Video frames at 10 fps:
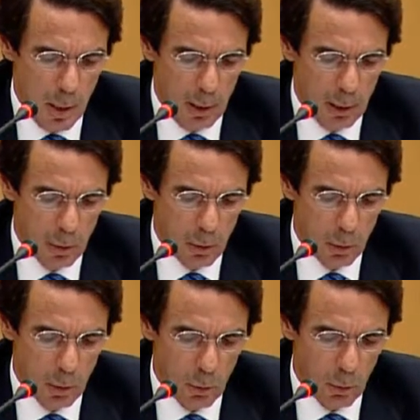En esa
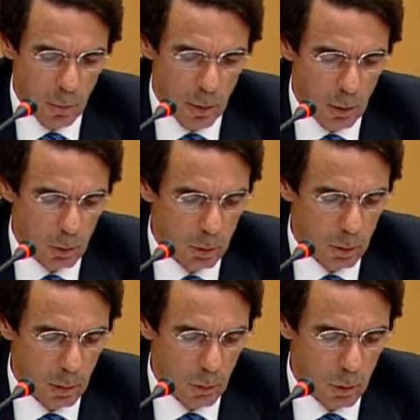historia europea
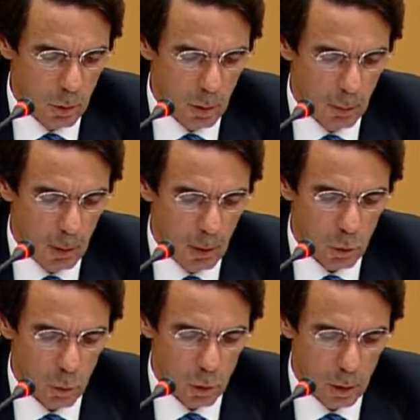encontramos también el
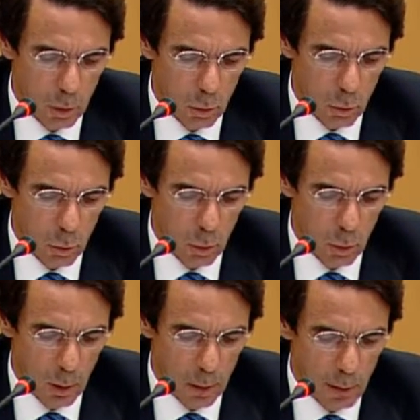sustrato
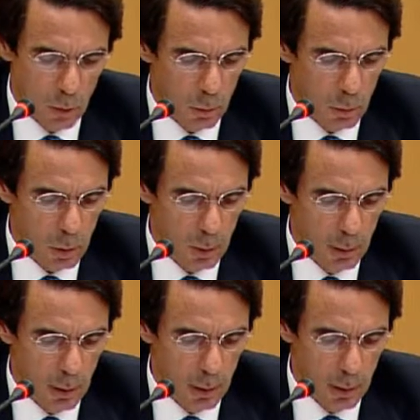cultural que ha hecho
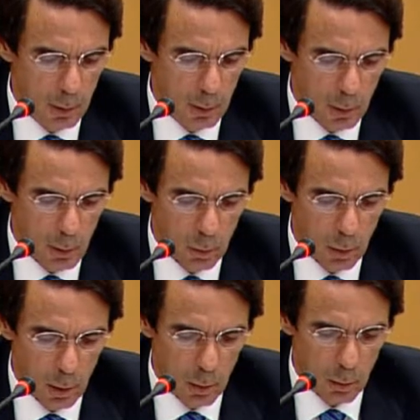posible la deriva que ha
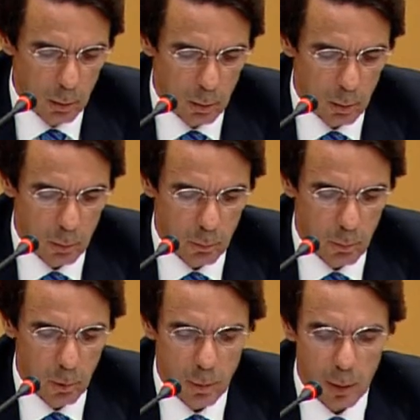tomado
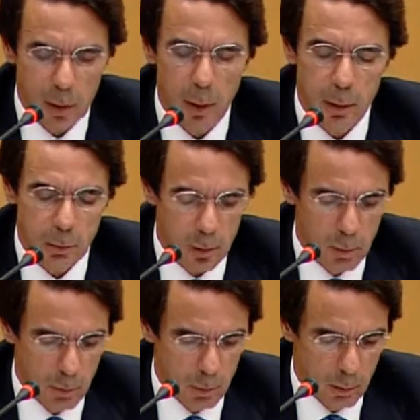forma de
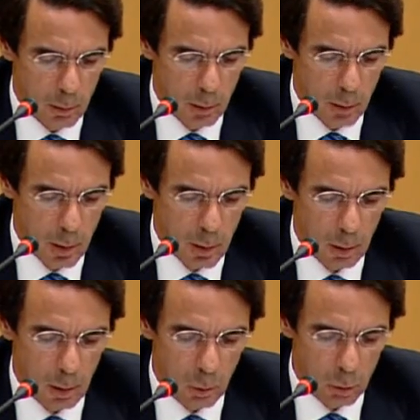relativismo,
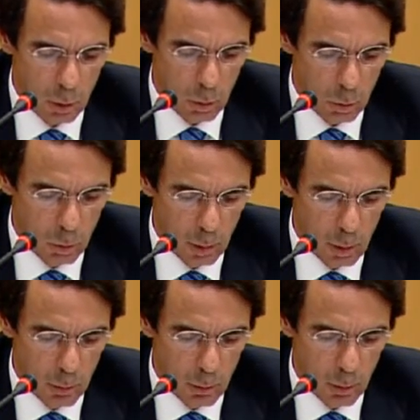de
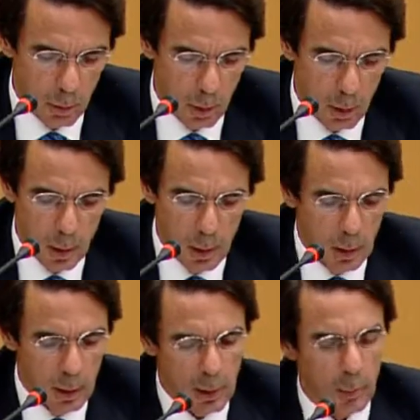multiculturalismo,
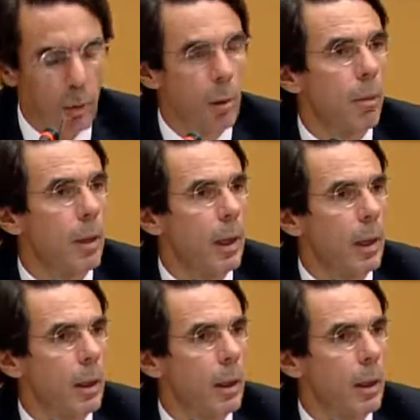y que por emplear